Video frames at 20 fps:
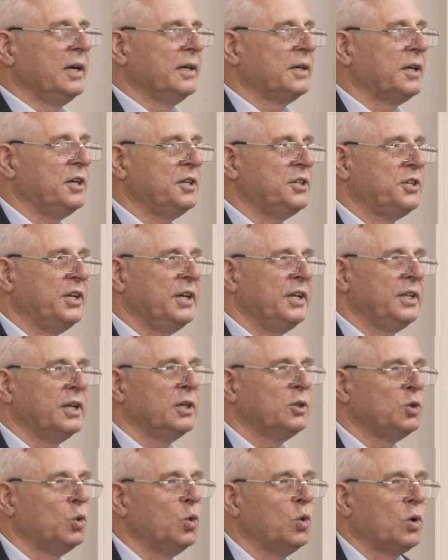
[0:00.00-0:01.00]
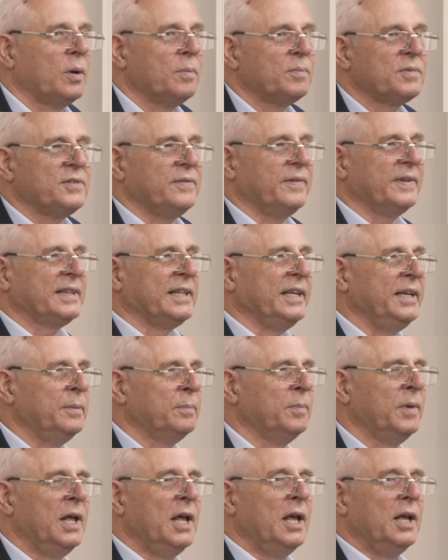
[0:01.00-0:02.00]
крещение Духом
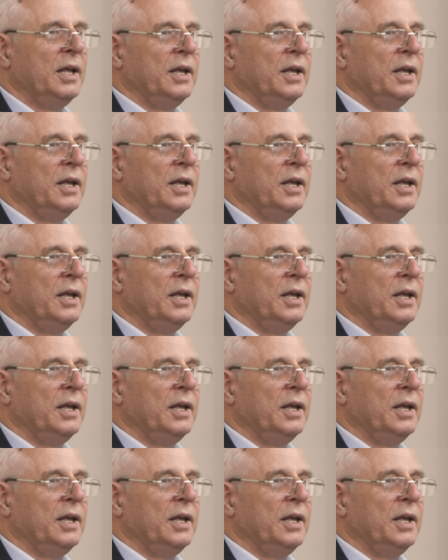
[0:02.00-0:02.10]
Святым.